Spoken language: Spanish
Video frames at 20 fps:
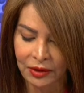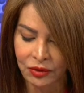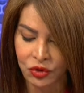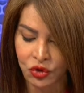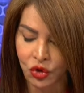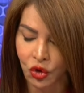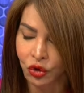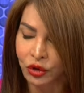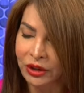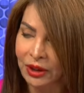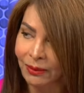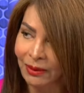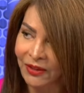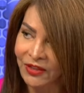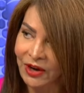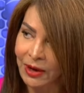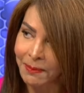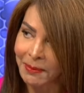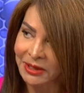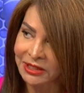¿dónde va a
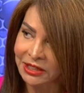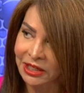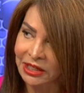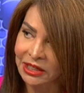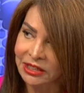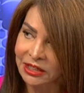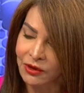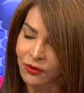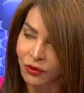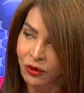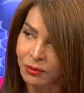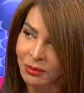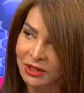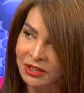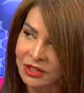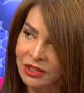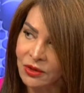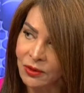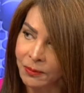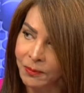traspasar esa
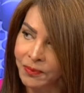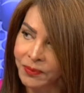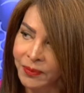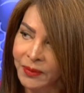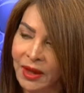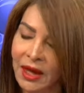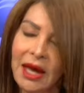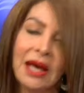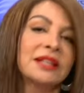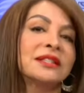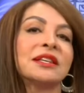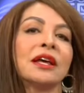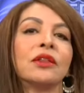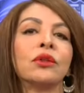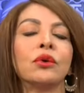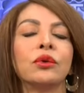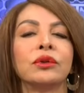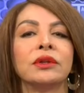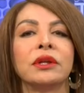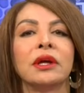información? ¿Hacia
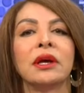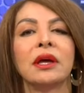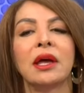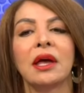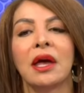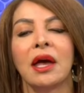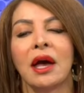dónde?